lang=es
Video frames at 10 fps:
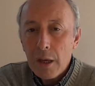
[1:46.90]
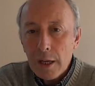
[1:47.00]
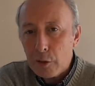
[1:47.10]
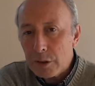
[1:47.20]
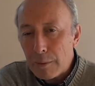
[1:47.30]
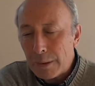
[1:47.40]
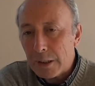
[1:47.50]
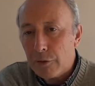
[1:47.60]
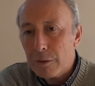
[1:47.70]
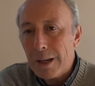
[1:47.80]
y todas esas
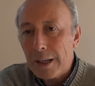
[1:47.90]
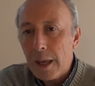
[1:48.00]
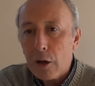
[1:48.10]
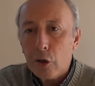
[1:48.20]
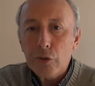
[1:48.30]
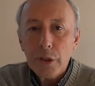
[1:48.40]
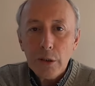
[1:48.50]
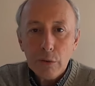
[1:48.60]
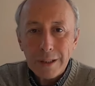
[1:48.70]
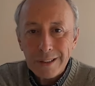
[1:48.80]
plataformas que
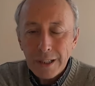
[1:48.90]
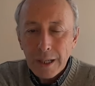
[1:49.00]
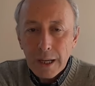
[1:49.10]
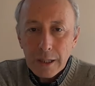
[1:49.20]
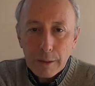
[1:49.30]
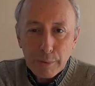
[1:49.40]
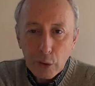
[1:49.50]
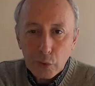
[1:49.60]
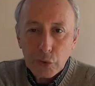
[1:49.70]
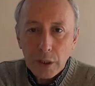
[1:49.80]
continúan
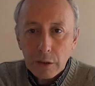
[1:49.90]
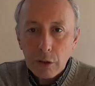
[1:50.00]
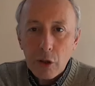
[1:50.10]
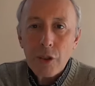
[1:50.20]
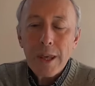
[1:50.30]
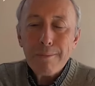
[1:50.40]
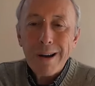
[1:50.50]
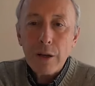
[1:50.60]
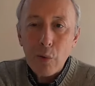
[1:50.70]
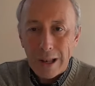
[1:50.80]
reproduciendo de
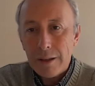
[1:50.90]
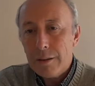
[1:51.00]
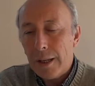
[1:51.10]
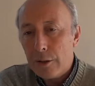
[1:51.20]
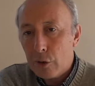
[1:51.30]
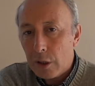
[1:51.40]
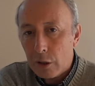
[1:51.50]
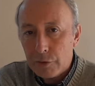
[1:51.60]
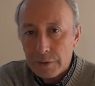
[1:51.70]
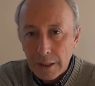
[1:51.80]
manual la historia
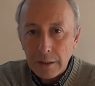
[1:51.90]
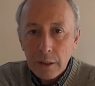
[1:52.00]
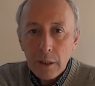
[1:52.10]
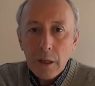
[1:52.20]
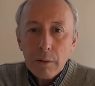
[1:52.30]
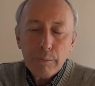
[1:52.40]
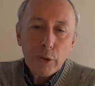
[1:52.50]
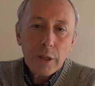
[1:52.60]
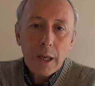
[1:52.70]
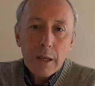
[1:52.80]
oficial,
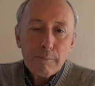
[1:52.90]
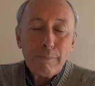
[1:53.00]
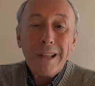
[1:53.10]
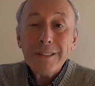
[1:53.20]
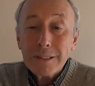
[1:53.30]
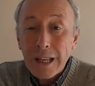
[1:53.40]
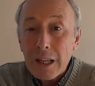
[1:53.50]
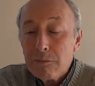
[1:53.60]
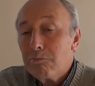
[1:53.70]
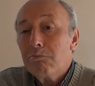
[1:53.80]
porque
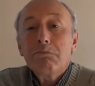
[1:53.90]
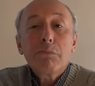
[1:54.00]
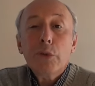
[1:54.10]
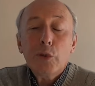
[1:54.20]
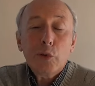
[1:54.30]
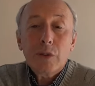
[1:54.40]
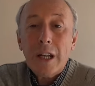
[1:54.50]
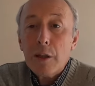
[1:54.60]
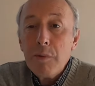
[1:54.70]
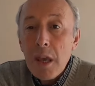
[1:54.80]
pensar, qué sé yo,
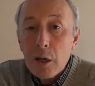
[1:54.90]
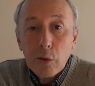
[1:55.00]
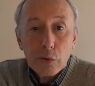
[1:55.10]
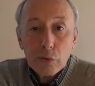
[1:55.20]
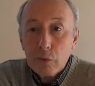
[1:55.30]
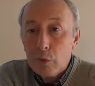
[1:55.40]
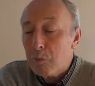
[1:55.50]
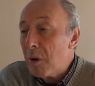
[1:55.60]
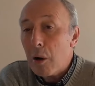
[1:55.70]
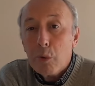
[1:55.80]
será de viejos o
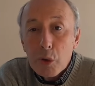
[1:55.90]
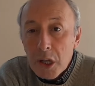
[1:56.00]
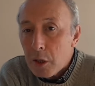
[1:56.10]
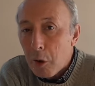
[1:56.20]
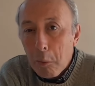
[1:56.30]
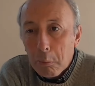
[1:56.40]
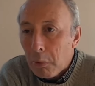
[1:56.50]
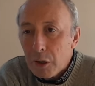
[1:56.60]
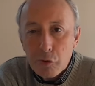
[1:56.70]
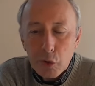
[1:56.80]
muy aburrido,
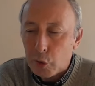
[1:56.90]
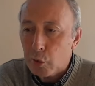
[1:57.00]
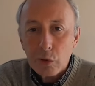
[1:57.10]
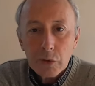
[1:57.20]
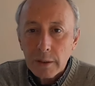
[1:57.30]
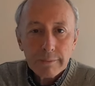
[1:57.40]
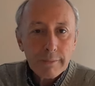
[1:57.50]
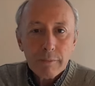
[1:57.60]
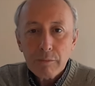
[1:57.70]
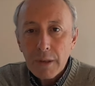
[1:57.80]
qué sé yo, no sé.
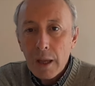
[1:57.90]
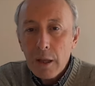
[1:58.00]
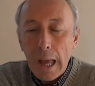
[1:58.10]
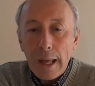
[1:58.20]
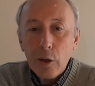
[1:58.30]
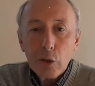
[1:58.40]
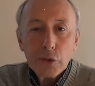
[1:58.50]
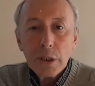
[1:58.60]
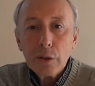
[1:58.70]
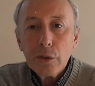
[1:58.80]
Lo
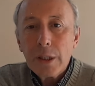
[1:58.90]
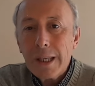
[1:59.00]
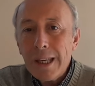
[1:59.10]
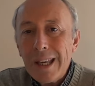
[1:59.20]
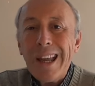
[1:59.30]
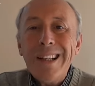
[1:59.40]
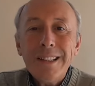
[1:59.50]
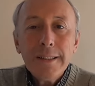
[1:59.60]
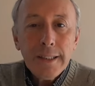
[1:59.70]
cierto es que el